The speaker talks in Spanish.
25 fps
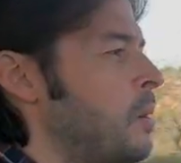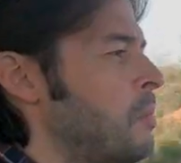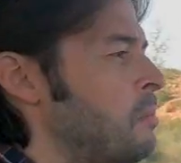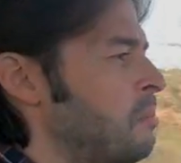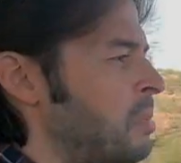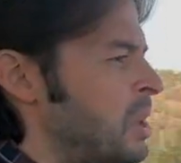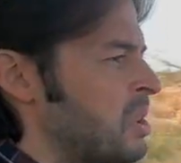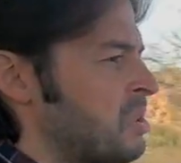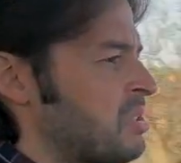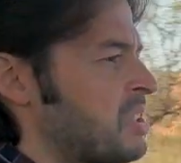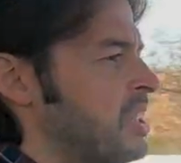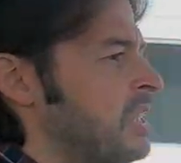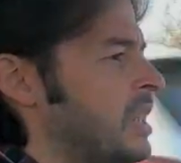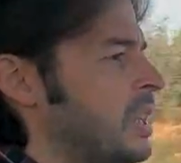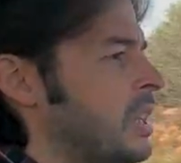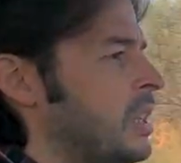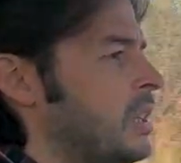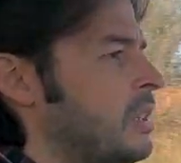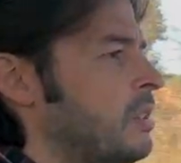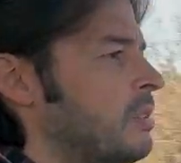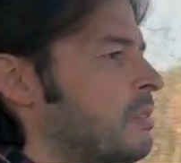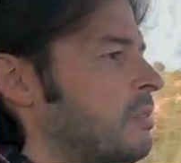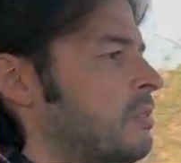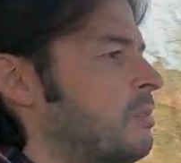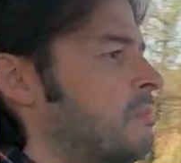pero sí
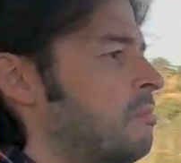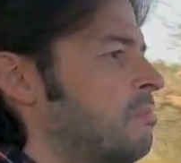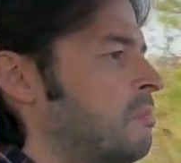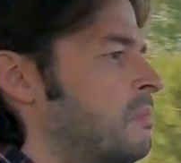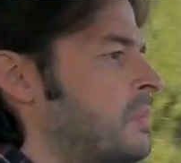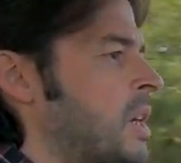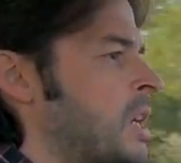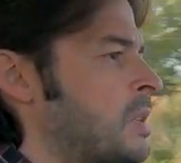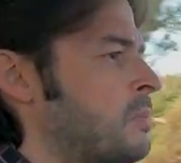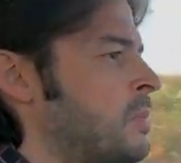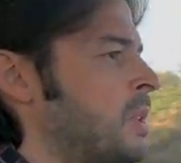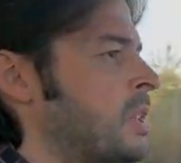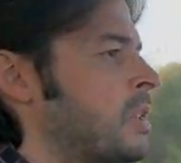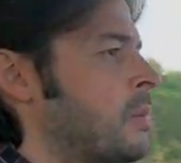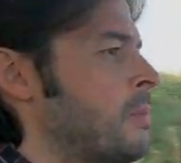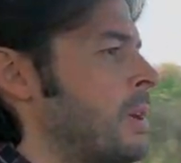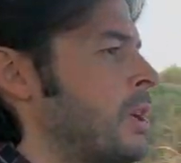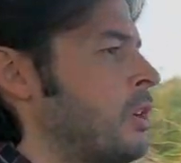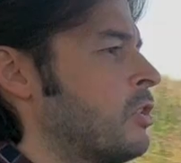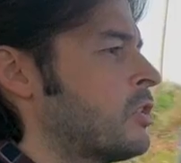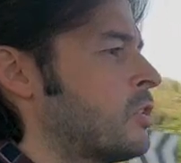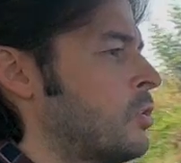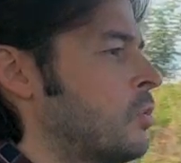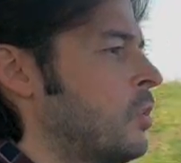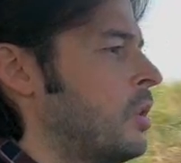que transmite
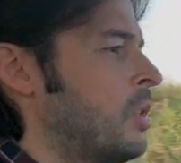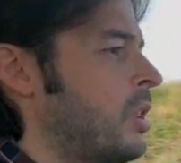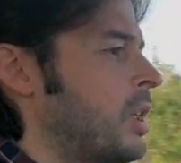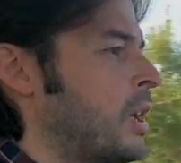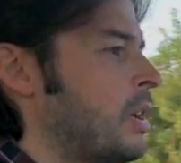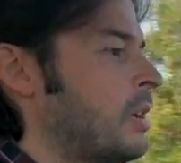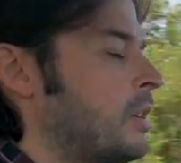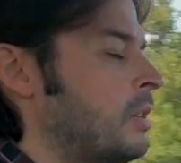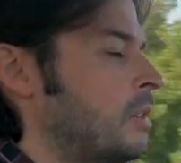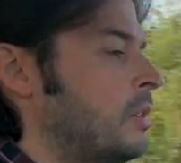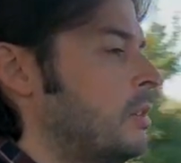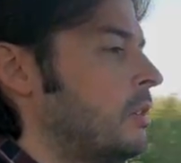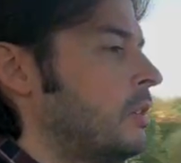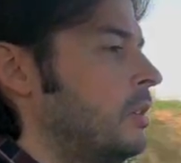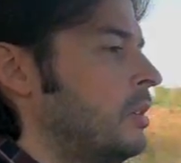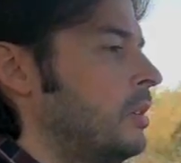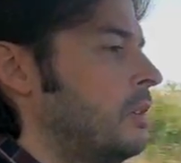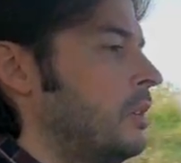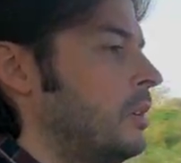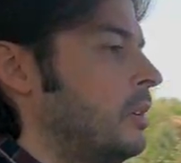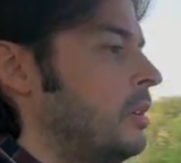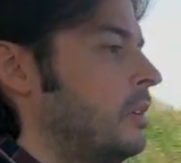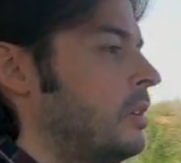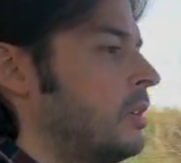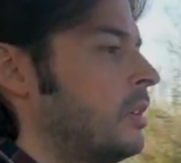mayor seguridad,
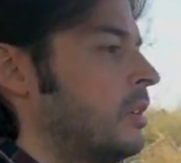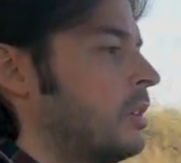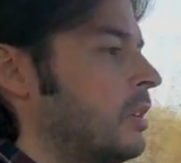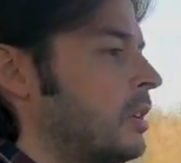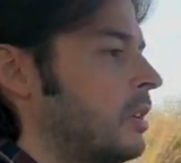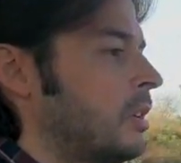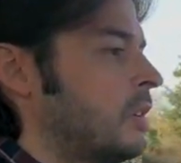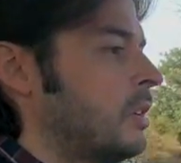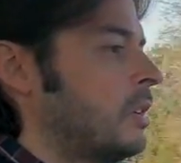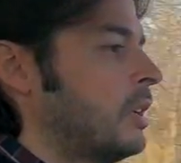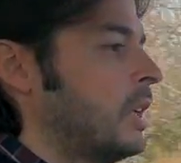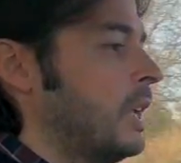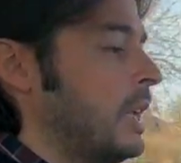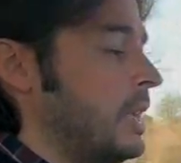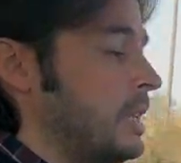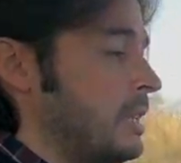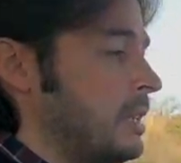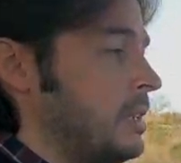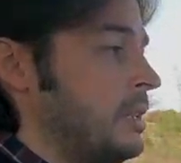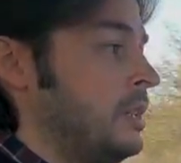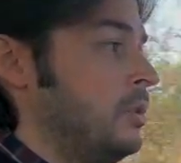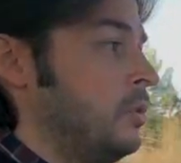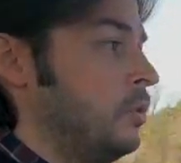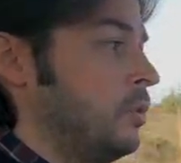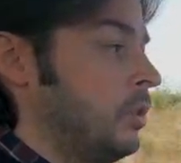que
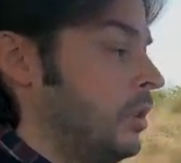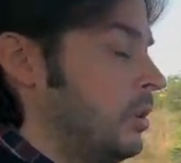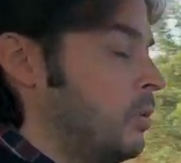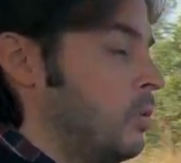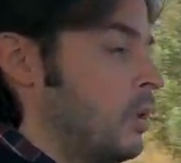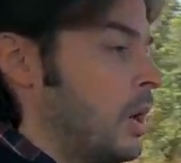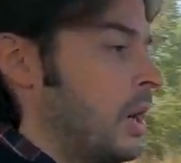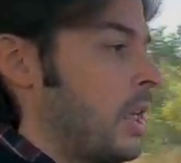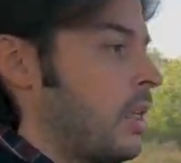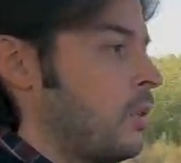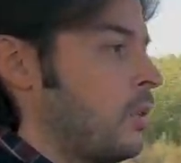sin lugar a